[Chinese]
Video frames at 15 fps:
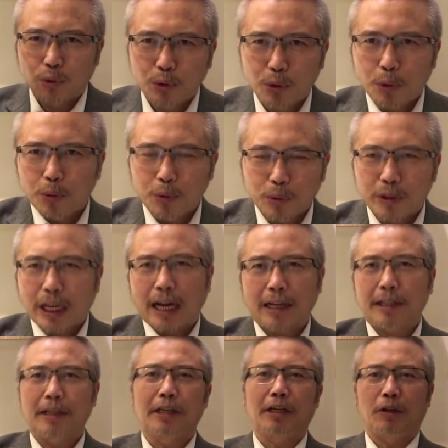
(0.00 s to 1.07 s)
重
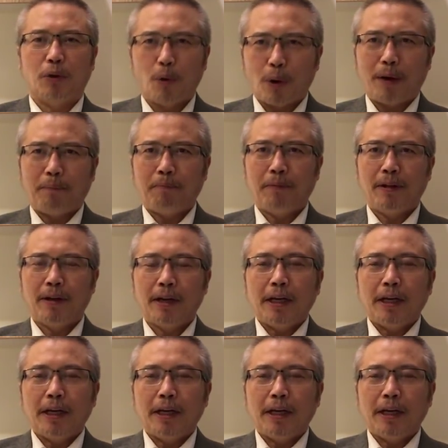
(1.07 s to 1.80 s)
大的隐患。